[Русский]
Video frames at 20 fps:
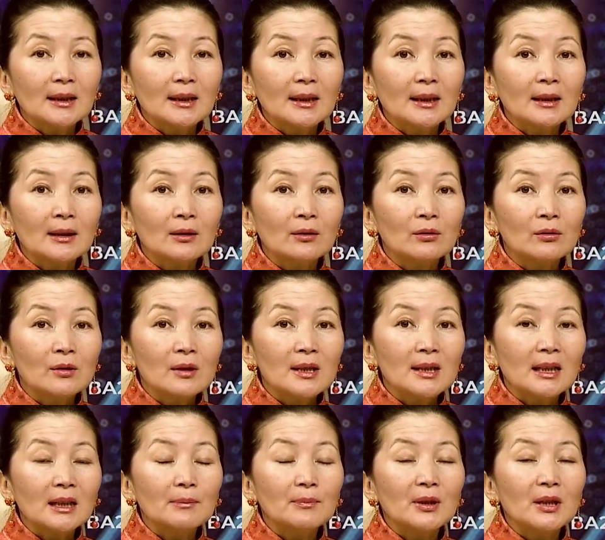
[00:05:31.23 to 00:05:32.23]
и он
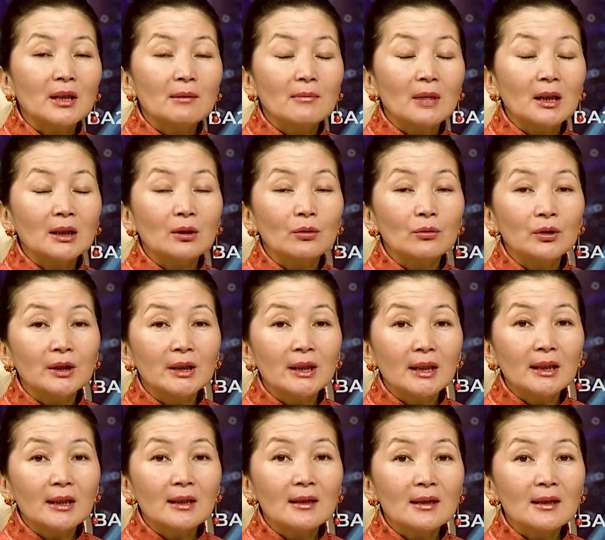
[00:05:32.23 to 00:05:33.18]
стал принимать людей,